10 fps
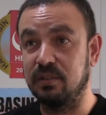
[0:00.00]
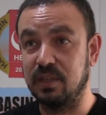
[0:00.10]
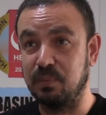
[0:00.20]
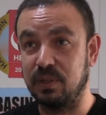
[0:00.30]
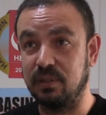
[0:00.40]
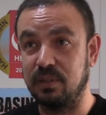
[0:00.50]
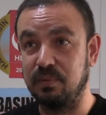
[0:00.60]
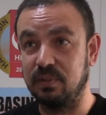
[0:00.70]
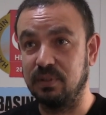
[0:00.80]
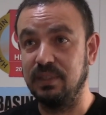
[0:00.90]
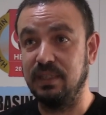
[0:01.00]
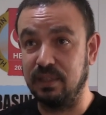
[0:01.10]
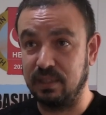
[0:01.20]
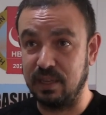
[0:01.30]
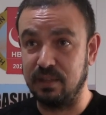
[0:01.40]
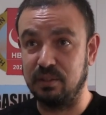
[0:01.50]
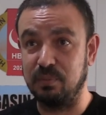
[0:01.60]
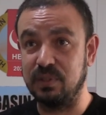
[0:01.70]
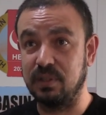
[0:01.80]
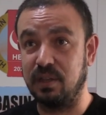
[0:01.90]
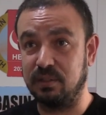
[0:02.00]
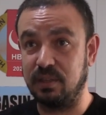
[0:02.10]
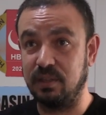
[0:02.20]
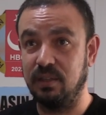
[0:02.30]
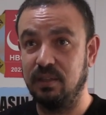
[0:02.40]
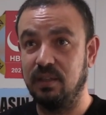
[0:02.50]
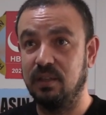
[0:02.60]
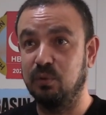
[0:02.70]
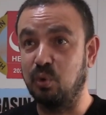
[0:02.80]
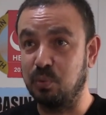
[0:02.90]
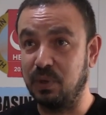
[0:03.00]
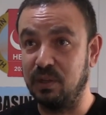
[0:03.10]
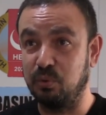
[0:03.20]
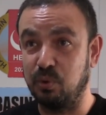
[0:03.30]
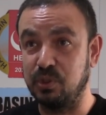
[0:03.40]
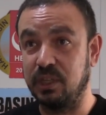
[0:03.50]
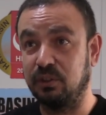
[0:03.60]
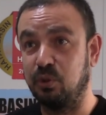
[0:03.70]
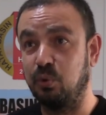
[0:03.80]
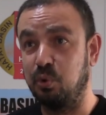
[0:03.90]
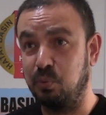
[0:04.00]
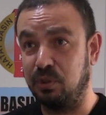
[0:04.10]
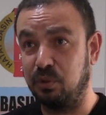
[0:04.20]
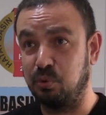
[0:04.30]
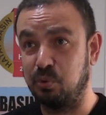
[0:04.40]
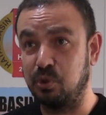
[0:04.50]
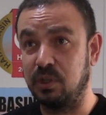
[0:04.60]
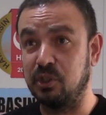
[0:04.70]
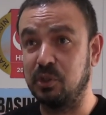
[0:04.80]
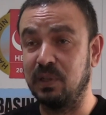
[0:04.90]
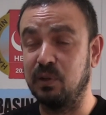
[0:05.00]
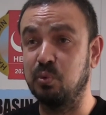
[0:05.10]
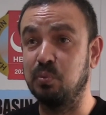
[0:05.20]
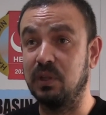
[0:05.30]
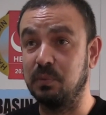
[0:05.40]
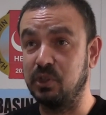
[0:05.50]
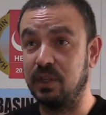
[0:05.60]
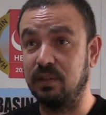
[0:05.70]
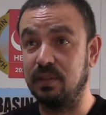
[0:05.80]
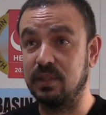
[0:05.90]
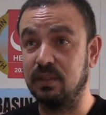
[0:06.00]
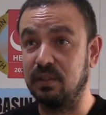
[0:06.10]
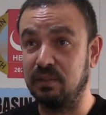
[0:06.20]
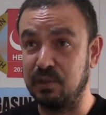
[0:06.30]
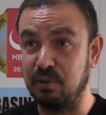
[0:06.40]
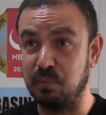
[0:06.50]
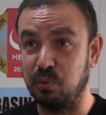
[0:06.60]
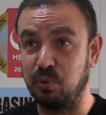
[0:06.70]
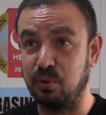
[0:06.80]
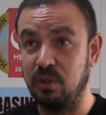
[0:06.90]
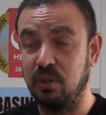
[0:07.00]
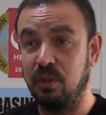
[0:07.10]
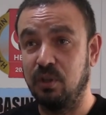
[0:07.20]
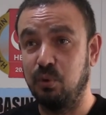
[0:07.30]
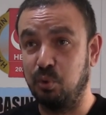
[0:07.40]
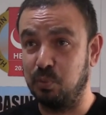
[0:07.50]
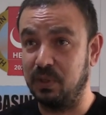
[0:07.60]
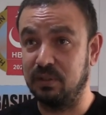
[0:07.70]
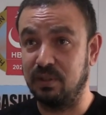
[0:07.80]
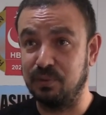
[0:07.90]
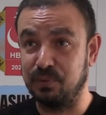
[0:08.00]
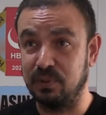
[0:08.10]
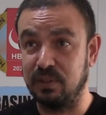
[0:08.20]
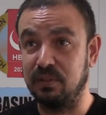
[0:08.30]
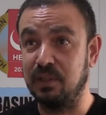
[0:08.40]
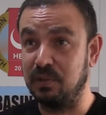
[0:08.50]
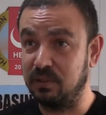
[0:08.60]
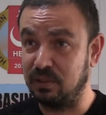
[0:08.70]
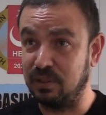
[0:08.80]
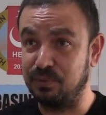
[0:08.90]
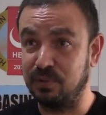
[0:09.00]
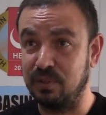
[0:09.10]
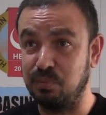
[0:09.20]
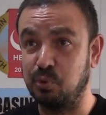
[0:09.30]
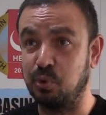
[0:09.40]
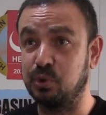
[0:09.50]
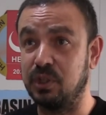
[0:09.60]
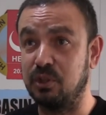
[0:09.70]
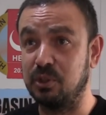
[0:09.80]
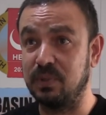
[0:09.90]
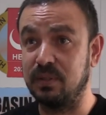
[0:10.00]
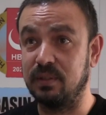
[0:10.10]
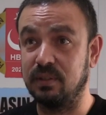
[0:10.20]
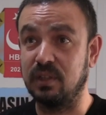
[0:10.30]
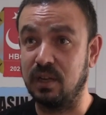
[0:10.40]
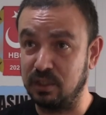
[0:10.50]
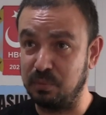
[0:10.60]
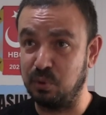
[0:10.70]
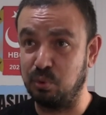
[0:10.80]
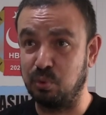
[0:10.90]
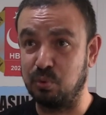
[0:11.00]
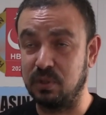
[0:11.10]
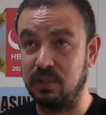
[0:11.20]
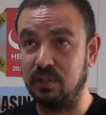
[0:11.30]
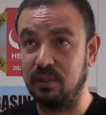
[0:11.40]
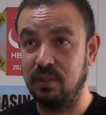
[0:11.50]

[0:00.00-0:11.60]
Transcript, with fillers: zamanda yine kentimiz Hatay normale dönecek diye ümit ediyoruz. Çalışmalar hummalı bir şekilde zaten devam ediyor. Hükümet tarafından, devlet tarafından birçok çalışma takip ediyoruz zaten.